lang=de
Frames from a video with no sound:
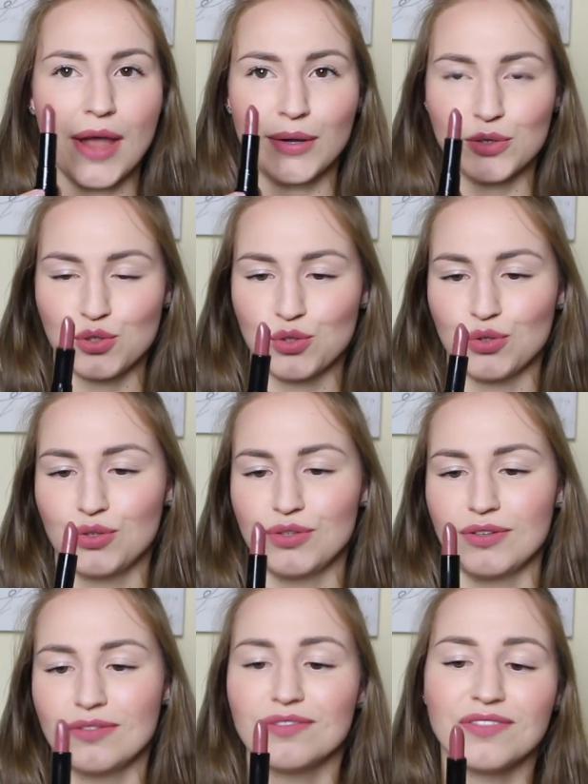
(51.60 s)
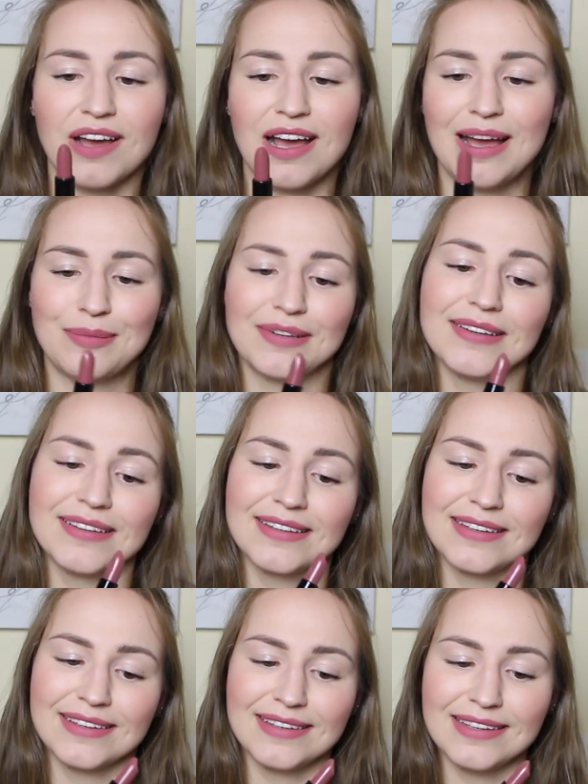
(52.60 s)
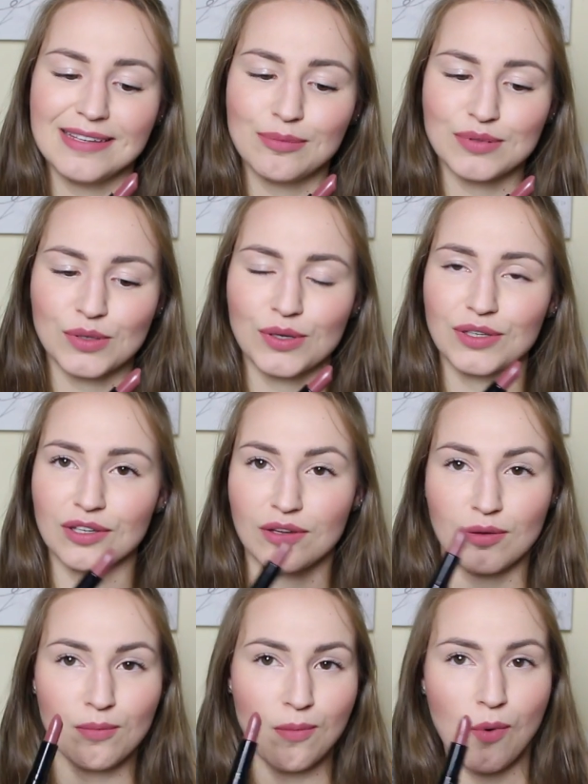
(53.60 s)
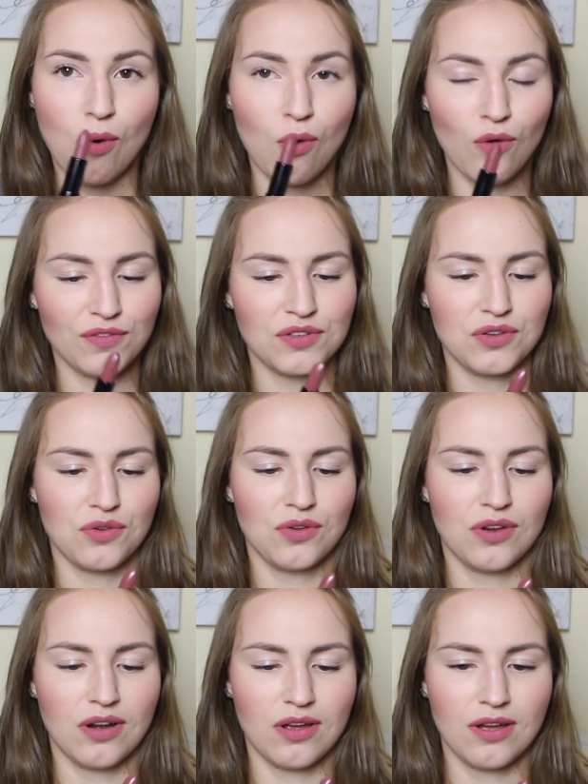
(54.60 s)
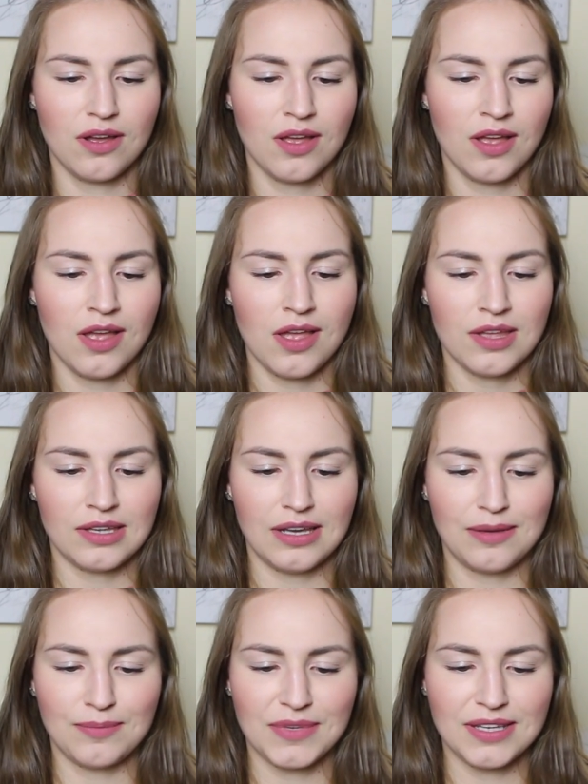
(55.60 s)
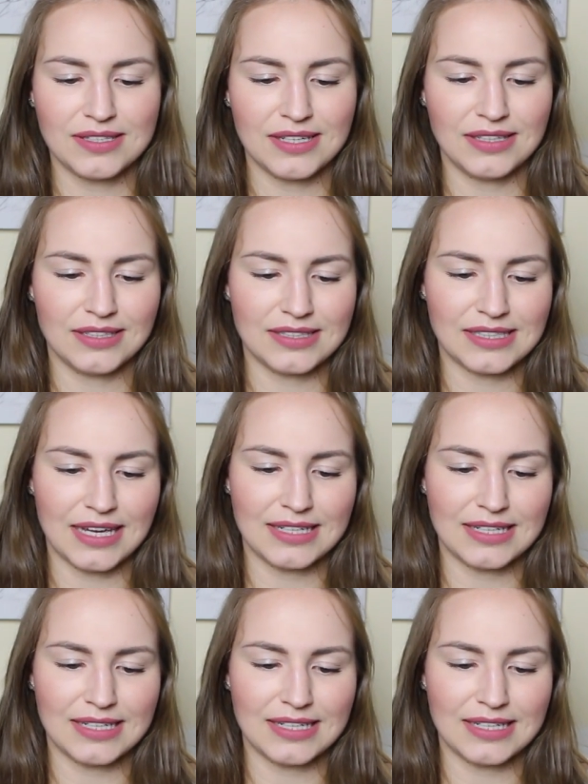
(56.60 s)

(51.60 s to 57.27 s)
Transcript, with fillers: eine schöne Farbe. Ich liebe solche Mauve-Töne. Ähm, hier seht ihr das